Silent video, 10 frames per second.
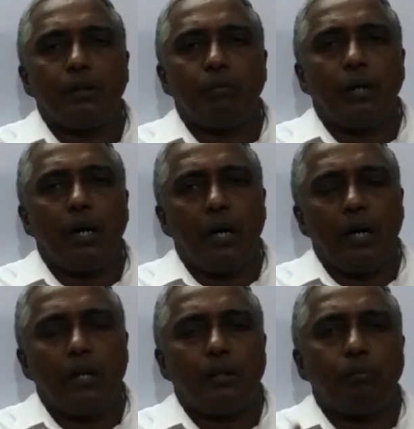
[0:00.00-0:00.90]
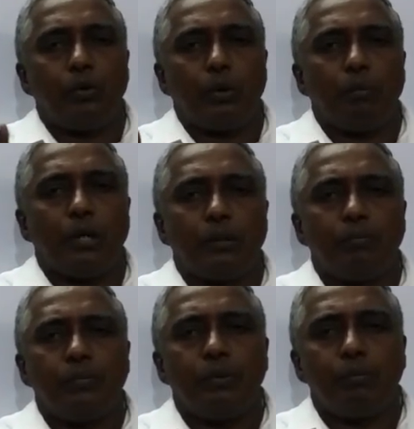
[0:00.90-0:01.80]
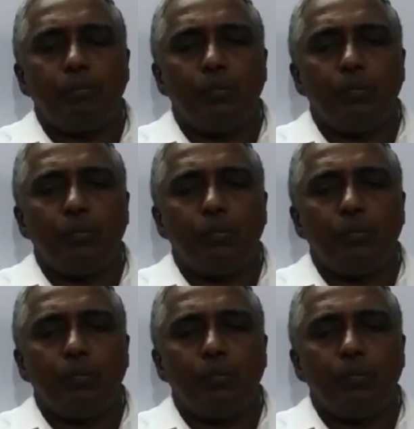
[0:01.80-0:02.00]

ஒரு ஆறு மாதம் அல்லது மூன்று மாதம்